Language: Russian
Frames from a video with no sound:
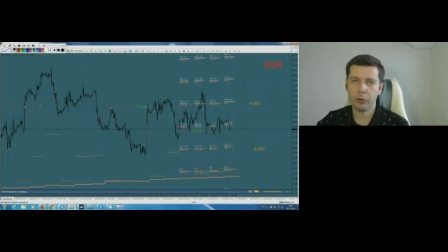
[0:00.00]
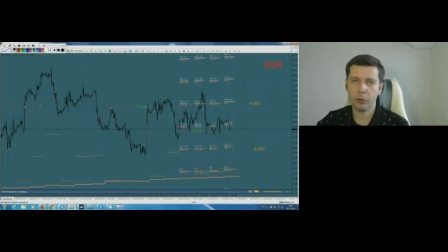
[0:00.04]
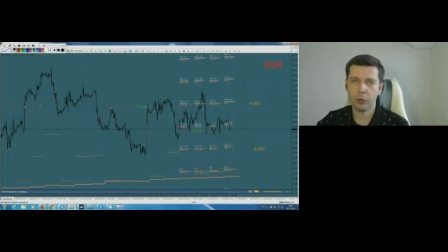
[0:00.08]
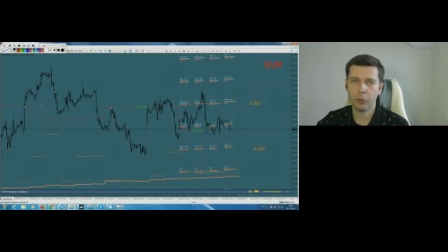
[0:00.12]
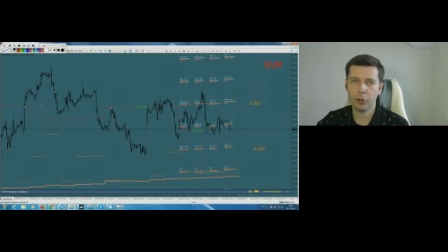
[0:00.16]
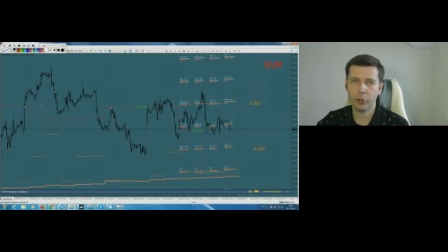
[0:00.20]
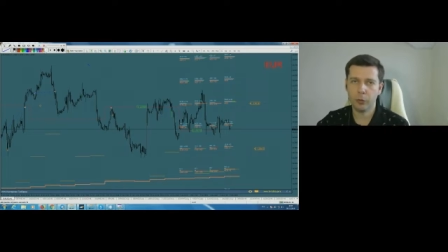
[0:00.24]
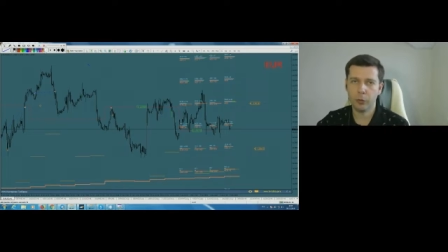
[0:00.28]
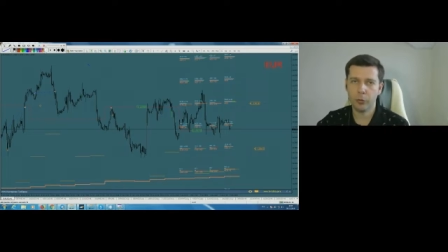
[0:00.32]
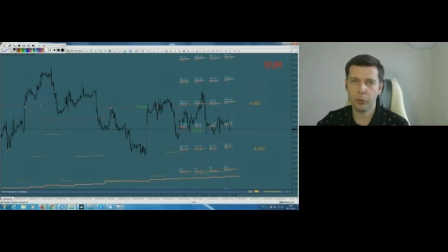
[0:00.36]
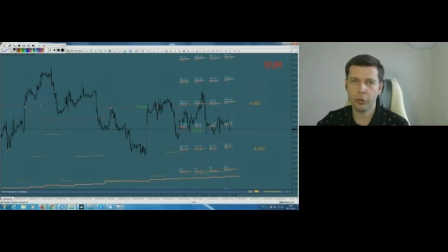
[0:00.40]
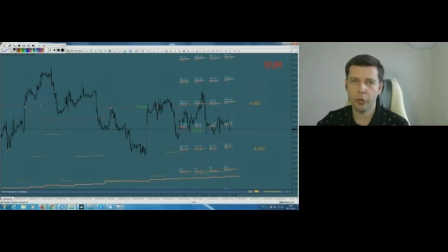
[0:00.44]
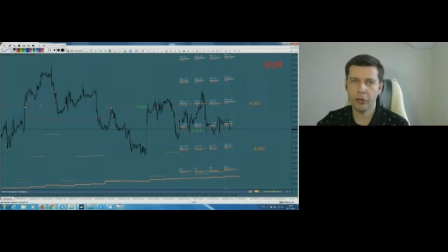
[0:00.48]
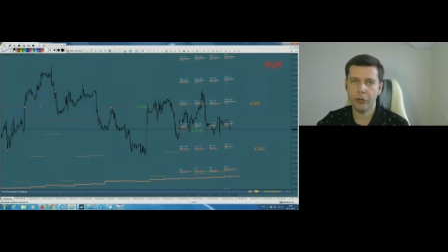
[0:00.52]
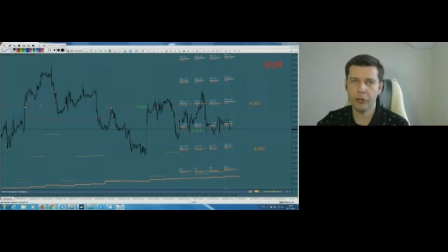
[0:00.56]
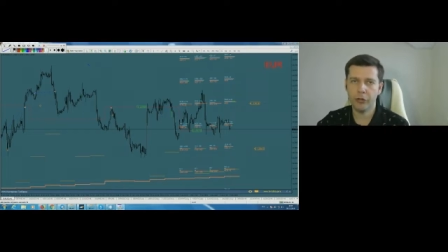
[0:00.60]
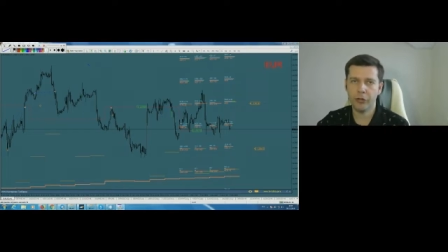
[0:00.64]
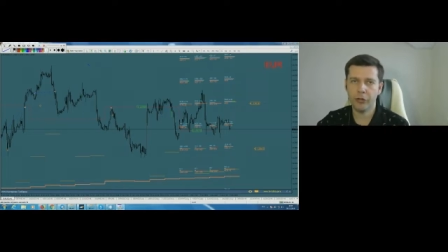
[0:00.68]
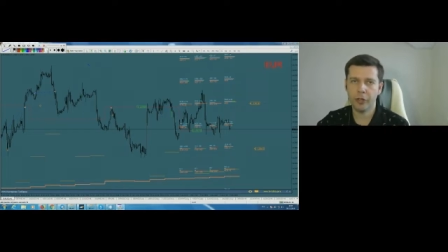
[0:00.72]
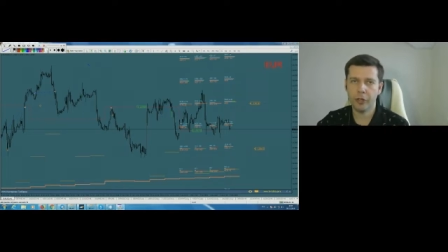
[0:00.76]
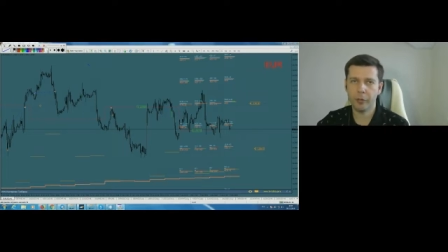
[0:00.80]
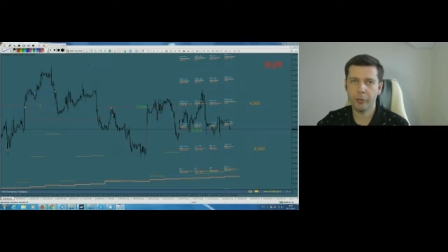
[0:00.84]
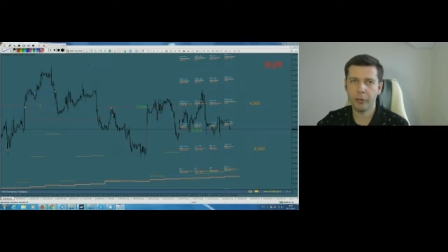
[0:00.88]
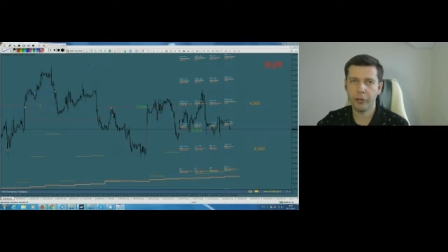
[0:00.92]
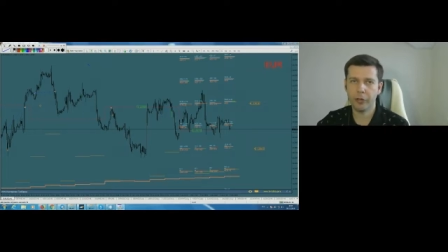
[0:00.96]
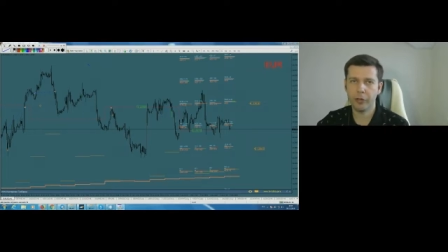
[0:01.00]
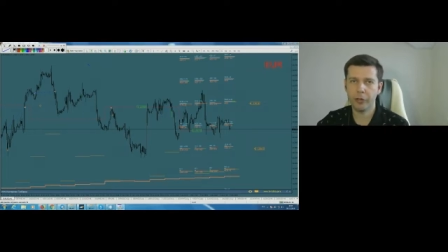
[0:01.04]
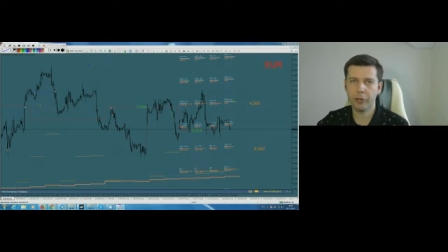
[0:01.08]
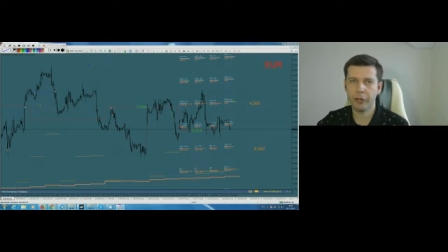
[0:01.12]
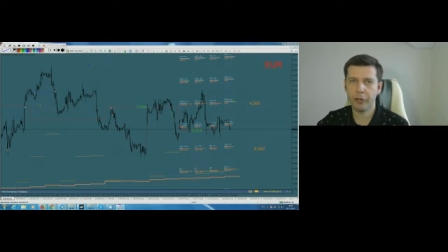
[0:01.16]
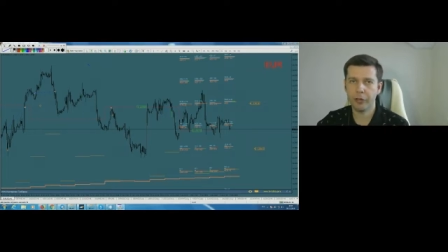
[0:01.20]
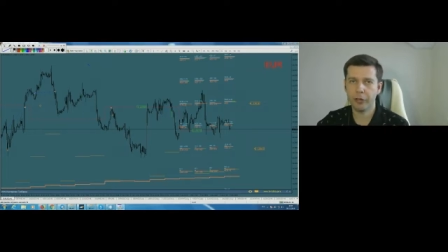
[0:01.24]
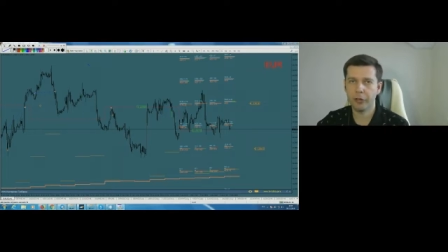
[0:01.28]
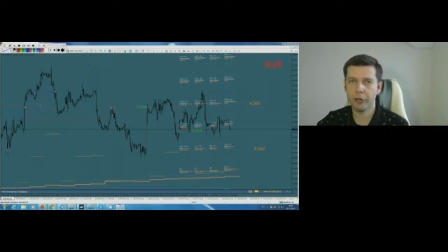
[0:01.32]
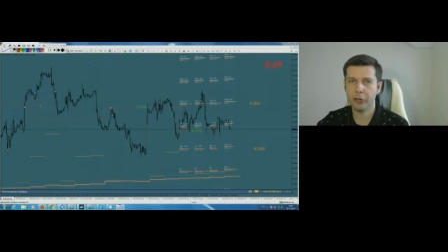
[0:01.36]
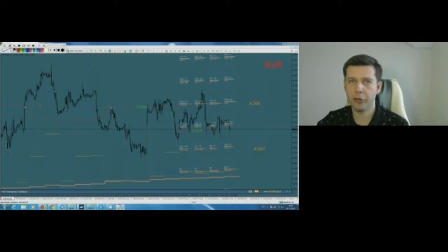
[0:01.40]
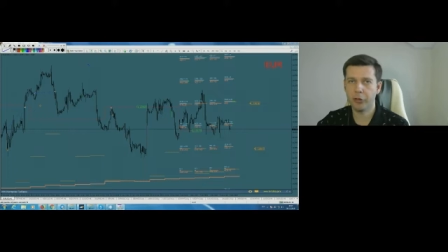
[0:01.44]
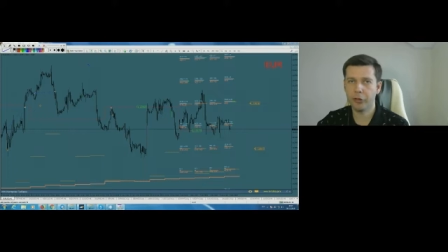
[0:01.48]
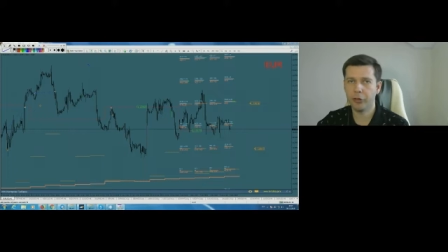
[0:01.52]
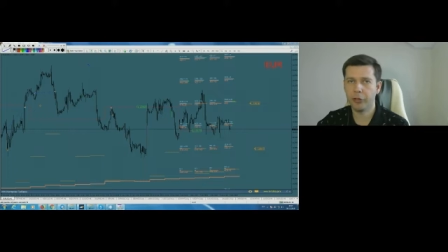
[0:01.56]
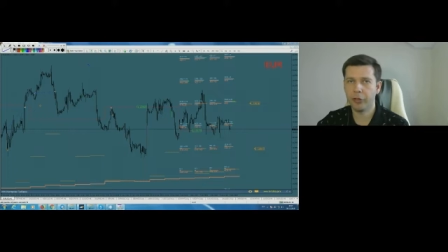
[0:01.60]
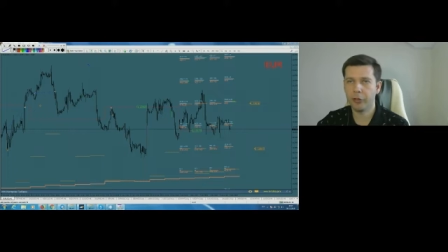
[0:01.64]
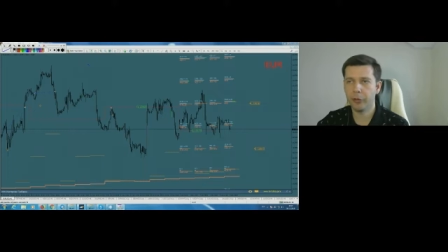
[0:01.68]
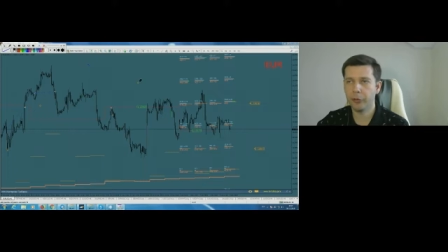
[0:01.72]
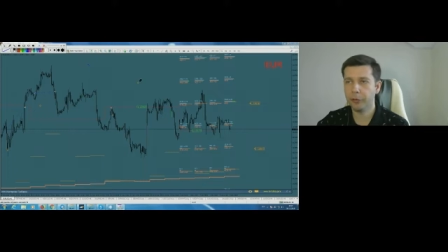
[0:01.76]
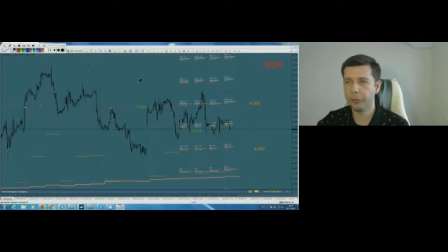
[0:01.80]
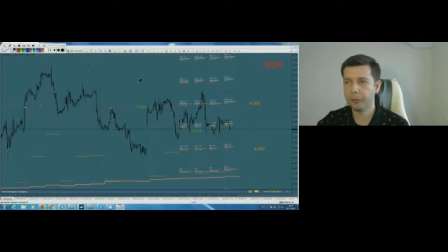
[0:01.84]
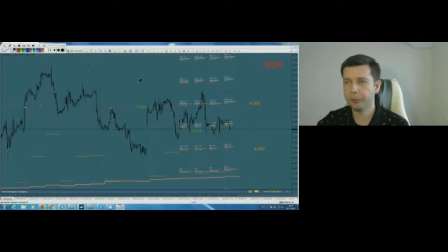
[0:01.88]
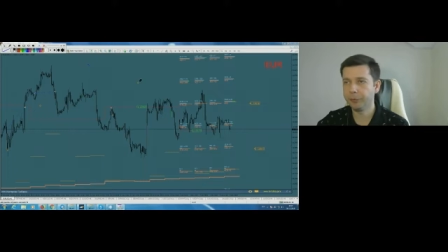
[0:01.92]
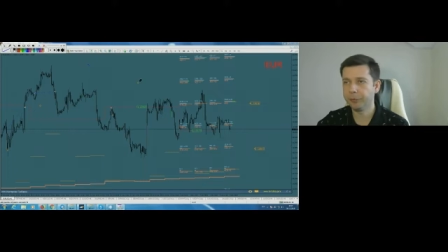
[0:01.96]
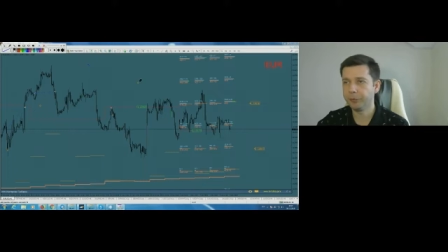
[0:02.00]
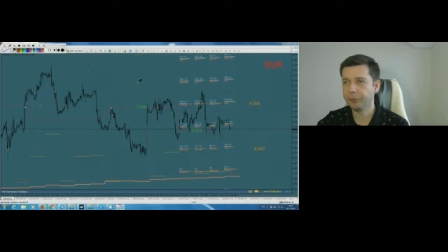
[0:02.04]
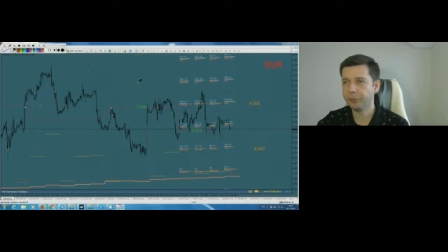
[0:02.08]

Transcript: уже участниками рынка начинают